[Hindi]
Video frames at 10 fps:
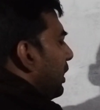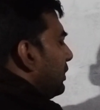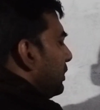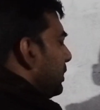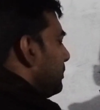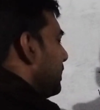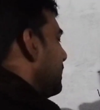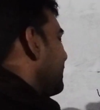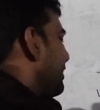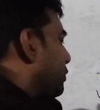अंतिम
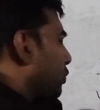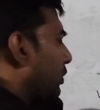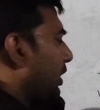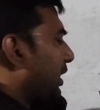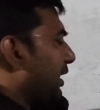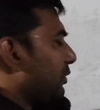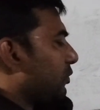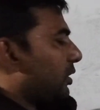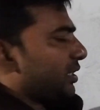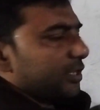डेट है सोलह एक
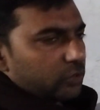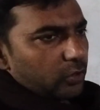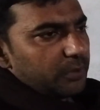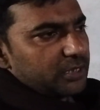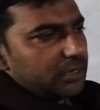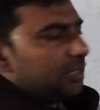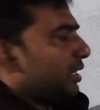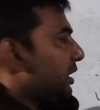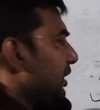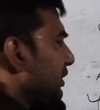दो हज़ार चौबीस
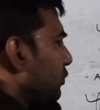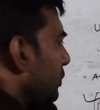इसको